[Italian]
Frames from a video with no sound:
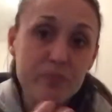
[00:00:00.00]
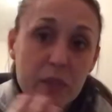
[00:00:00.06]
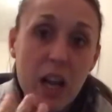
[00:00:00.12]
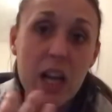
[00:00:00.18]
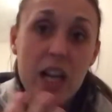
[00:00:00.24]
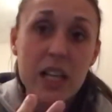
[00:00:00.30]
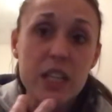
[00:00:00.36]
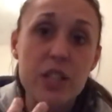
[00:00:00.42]

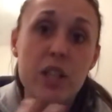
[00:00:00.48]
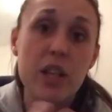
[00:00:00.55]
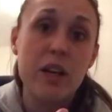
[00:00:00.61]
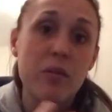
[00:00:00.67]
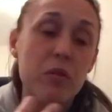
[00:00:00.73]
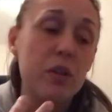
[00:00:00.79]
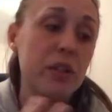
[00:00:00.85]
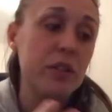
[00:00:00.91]

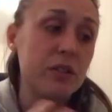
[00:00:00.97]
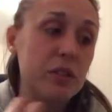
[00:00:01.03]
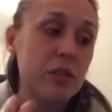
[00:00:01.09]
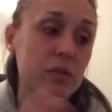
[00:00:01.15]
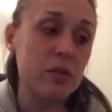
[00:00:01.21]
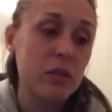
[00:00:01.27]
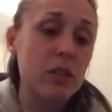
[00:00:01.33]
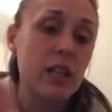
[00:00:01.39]
leggevo e
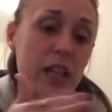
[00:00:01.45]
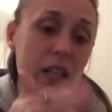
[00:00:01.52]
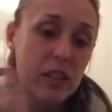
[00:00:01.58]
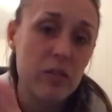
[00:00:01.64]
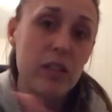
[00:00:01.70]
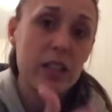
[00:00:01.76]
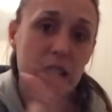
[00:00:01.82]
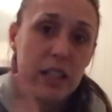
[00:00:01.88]
dicevo ok
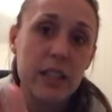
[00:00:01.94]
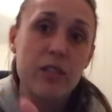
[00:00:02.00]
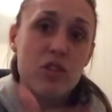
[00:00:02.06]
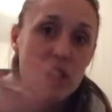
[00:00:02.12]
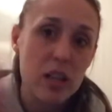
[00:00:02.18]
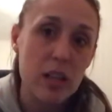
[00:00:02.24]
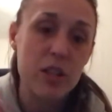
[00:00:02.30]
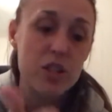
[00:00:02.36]
ok
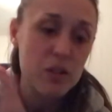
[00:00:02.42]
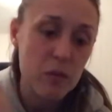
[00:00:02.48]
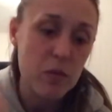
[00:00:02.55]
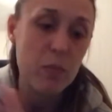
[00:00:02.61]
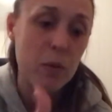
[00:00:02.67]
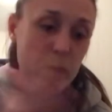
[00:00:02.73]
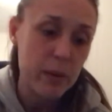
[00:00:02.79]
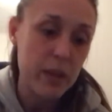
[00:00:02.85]
cioè leggevo un
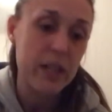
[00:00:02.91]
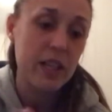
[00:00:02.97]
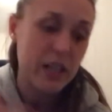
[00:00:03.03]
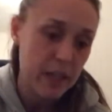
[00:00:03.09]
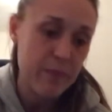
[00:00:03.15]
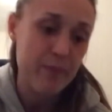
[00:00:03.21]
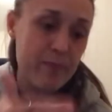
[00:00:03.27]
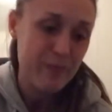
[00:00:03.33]
po' per
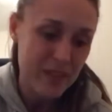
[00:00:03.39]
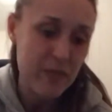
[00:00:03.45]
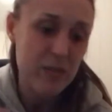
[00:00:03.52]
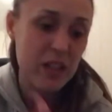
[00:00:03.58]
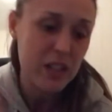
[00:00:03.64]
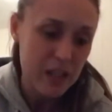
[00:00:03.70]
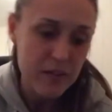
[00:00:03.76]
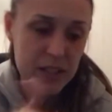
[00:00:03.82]
dire devo
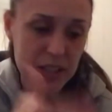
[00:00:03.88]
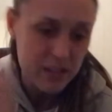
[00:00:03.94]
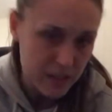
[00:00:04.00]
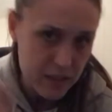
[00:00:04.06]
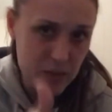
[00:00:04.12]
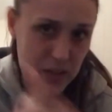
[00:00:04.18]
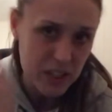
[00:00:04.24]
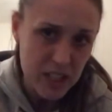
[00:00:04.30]
andare avanti
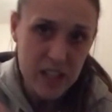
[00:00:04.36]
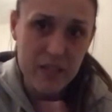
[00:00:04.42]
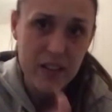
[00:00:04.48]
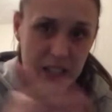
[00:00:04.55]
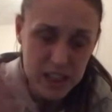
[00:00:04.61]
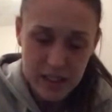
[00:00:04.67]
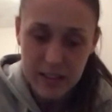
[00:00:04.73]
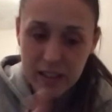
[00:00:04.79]
devo andare
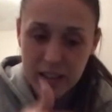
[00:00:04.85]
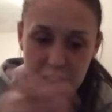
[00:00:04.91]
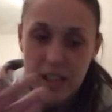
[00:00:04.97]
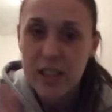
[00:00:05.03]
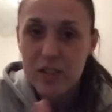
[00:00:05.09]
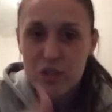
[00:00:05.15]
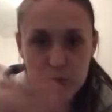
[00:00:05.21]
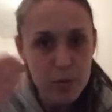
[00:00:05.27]
avanti
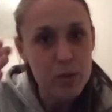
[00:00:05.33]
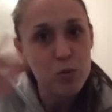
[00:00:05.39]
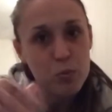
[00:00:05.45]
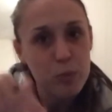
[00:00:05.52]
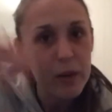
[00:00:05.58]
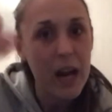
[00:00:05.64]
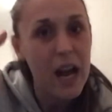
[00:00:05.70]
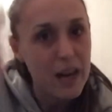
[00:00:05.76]
cioè per
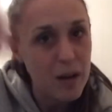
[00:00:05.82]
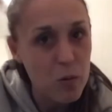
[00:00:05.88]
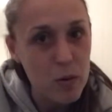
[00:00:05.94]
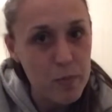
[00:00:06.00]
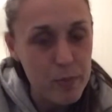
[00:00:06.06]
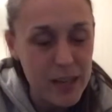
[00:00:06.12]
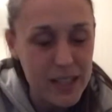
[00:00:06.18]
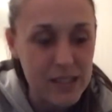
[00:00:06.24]
superare quel
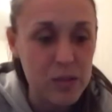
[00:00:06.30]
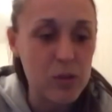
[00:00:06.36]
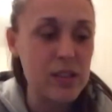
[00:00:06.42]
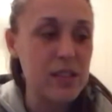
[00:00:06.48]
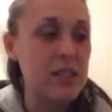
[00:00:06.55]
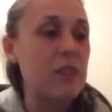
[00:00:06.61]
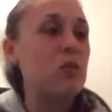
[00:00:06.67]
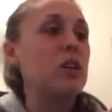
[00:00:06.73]
pezzo che
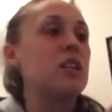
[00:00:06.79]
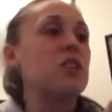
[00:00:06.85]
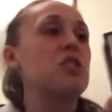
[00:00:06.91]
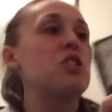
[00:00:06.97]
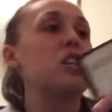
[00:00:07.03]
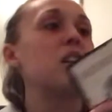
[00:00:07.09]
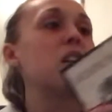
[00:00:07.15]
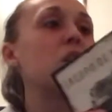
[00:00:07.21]
stavo
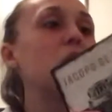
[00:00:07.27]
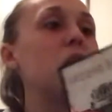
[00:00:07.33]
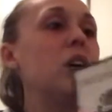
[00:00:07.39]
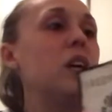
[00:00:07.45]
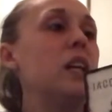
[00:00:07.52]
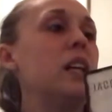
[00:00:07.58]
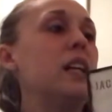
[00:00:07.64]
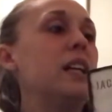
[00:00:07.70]
leggendo
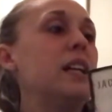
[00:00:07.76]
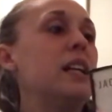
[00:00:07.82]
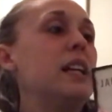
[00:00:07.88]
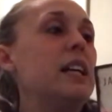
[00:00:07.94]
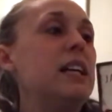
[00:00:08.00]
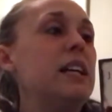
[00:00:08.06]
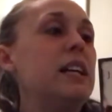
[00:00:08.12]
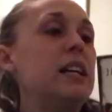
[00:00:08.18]

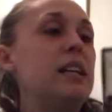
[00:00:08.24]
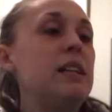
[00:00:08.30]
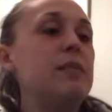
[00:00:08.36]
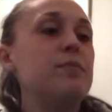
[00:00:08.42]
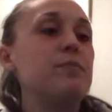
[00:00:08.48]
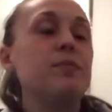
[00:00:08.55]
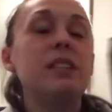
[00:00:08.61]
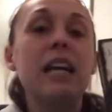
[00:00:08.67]

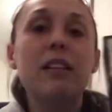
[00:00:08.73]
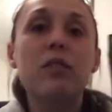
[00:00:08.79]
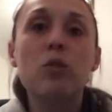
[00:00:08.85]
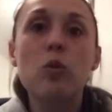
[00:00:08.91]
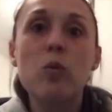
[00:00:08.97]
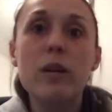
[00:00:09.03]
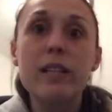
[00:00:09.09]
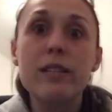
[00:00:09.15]
Ehm,
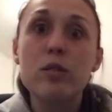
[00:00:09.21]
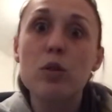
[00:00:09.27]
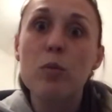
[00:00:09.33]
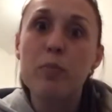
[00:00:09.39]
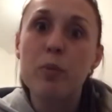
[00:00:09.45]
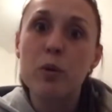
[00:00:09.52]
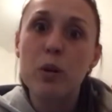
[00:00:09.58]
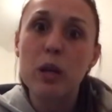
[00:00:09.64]
detto questo, il
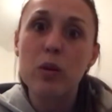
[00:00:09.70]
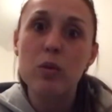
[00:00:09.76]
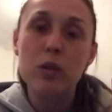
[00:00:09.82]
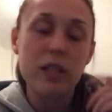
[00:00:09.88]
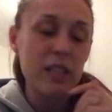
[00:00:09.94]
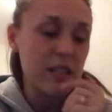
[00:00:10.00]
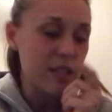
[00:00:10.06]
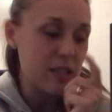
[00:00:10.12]

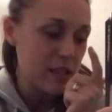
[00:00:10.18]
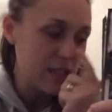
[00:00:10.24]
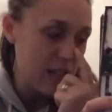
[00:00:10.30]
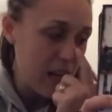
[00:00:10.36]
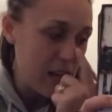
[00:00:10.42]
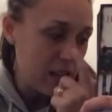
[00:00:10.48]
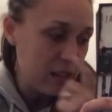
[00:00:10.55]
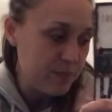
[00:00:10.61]

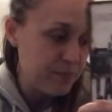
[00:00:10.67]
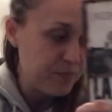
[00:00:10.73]
protagonista